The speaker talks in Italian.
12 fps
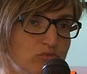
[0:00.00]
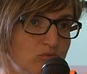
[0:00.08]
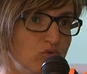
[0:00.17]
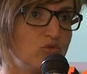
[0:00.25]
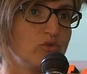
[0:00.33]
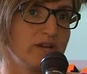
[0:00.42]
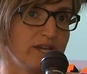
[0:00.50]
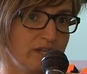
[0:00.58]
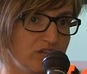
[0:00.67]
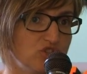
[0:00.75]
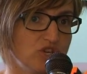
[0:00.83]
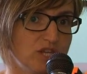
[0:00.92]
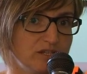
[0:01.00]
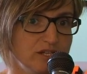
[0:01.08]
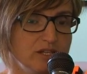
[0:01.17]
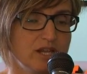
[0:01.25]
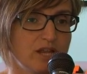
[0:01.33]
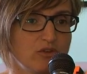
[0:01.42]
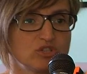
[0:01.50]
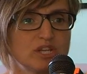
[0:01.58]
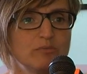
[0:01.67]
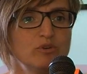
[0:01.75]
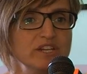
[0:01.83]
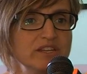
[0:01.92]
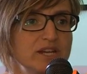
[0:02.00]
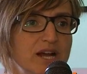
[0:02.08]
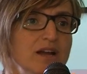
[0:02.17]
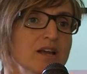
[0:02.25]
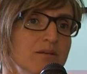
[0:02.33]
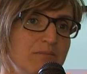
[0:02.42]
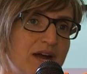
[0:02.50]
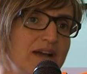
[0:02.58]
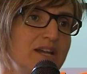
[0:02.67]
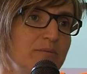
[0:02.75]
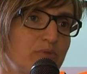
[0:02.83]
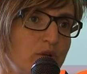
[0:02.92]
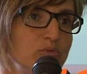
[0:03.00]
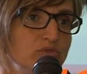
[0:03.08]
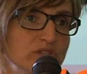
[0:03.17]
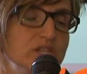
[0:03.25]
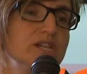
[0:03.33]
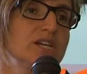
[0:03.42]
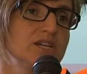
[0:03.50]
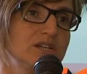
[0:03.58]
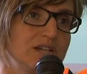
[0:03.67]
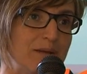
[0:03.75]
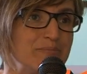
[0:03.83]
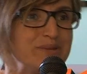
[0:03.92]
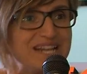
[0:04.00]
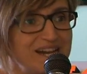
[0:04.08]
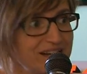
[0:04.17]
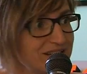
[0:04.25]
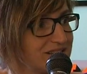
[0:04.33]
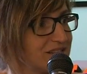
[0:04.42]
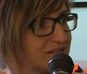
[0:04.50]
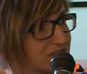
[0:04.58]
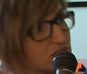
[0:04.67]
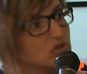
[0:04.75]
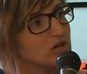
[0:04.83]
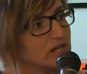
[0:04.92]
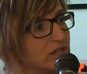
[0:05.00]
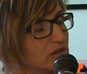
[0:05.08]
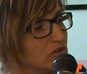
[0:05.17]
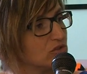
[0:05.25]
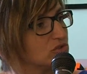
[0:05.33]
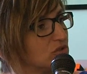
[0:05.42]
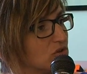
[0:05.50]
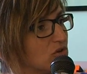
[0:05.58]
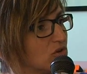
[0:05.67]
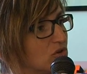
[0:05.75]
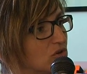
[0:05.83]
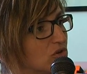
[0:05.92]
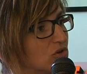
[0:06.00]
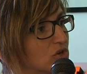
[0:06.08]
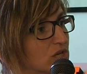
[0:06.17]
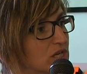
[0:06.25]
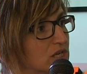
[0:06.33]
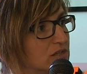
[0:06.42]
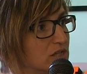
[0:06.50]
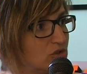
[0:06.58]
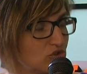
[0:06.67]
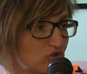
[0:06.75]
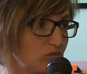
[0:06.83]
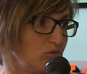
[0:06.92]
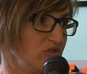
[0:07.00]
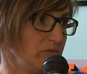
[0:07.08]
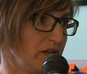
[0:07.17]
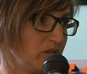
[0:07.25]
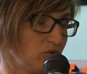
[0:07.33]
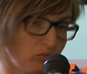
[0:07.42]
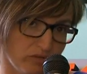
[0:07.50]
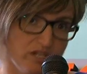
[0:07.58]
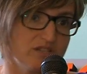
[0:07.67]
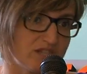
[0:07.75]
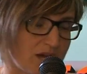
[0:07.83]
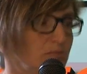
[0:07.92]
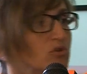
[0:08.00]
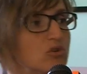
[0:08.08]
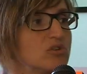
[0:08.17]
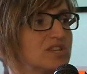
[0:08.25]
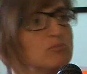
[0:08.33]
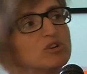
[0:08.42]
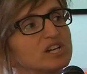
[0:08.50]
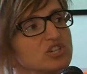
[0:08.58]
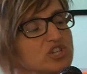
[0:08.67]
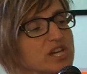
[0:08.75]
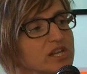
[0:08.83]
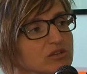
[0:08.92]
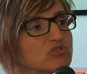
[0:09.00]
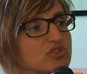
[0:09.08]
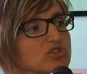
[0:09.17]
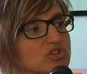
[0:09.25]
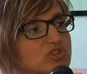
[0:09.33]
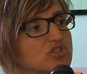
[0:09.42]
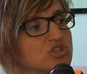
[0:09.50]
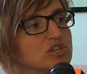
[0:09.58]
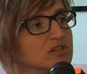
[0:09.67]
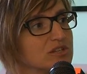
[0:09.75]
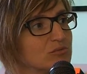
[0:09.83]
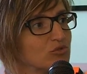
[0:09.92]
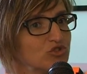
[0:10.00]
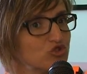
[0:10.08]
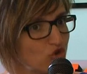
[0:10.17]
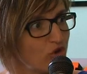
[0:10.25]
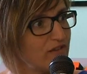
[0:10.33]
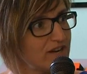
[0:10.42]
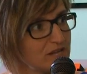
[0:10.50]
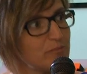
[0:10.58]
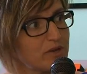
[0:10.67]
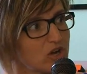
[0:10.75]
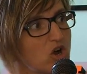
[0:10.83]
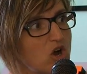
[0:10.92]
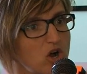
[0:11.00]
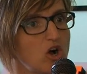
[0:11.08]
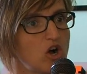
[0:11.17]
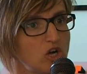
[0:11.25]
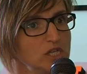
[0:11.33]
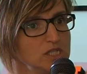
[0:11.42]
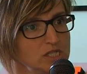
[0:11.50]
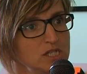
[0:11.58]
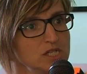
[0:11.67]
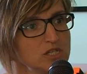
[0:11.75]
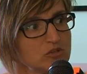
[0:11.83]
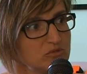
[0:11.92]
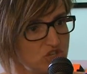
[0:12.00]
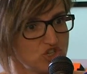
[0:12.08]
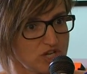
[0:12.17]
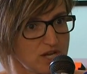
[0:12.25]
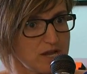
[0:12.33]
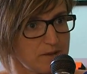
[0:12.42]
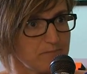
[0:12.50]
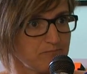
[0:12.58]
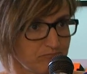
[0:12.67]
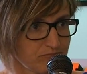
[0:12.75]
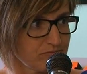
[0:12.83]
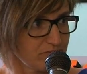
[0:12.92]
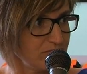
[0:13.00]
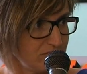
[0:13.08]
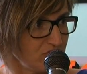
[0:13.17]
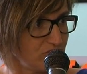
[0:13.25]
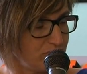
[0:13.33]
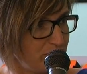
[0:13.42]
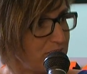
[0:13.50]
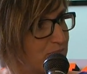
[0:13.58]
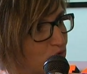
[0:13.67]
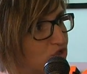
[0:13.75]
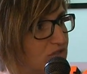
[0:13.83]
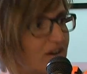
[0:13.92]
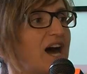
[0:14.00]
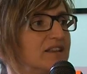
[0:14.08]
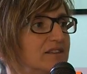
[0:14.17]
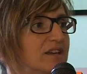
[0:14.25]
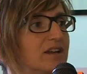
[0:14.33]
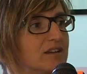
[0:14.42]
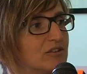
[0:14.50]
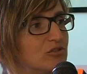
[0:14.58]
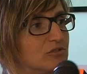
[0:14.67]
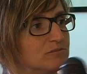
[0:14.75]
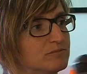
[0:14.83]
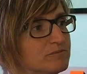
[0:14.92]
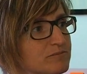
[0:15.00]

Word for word: comunque dei cittadini della nostra politica, ma anche proprio di capillarizzazione del nostro, del nostro movimento, quindi stiamo, stiamo crescendo, sì, sì, sì, sì, siamo giovani però, come si dice, mm, ben motivati, ecco.